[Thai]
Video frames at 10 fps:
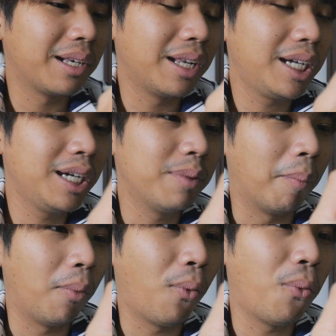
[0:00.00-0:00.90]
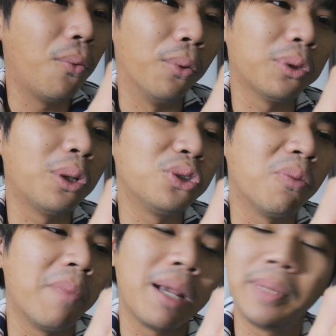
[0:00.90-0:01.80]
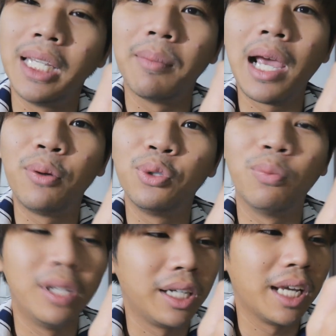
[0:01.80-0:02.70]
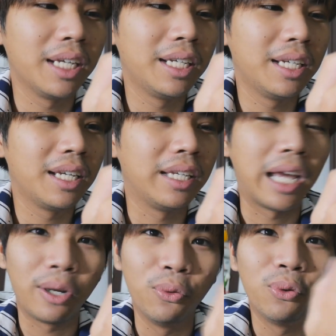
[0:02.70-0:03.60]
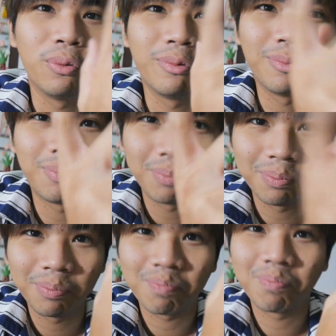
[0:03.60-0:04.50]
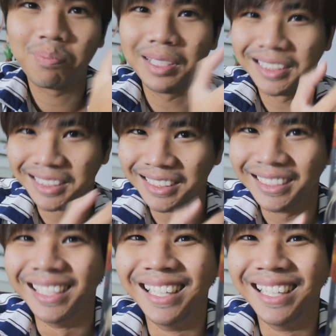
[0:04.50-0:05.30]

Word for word: แล้วคือแบบโอ้โหตอนจบแม่งพีมากคุณผู้ชมเรื่องเนี้ยอยากรู้ ไปซื้อ